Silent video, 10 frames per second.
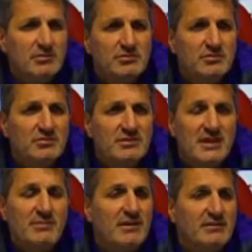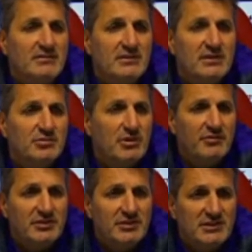su uno schema di lettura
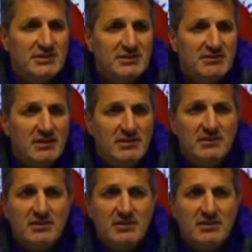facilissima